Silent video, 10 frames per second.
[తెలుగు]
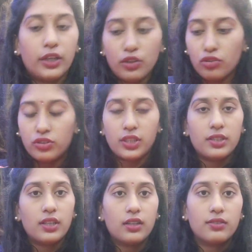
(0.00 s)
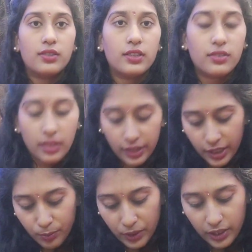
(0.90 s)
ఇది వచ్చేసి నాకు సిక్స్
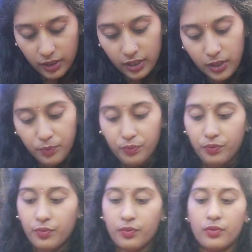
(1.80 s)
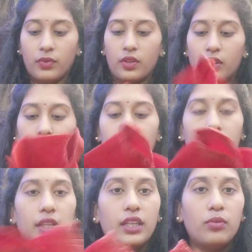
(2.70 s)
హండ్రెడ్ పడింది
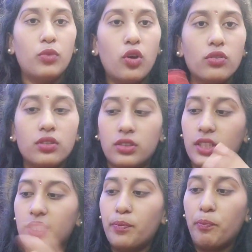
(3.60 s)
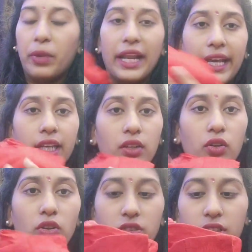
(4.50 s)
దీని బ్లౌజ్ వచ్చేసి
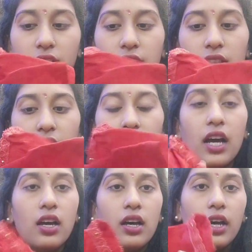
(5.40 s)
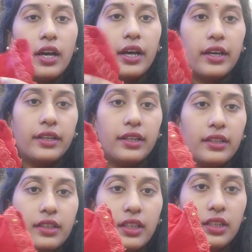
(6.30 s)
ప్లెయిన్లో వచ్చేసింది ఇలా
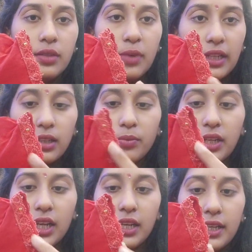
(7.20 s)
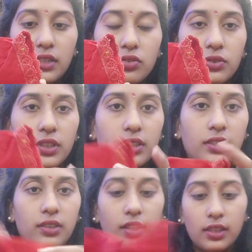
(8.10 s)
దీనికి మాత్రం ఇలా లేస్
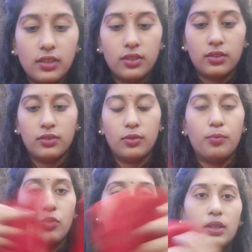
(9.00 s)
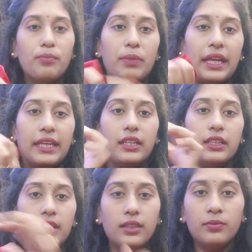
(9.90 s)
వచ్చేసింది సో మొత్తం ప్లెయిన్
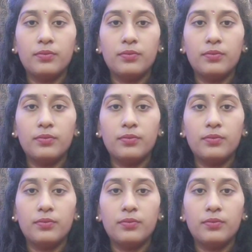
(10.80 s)
ఇది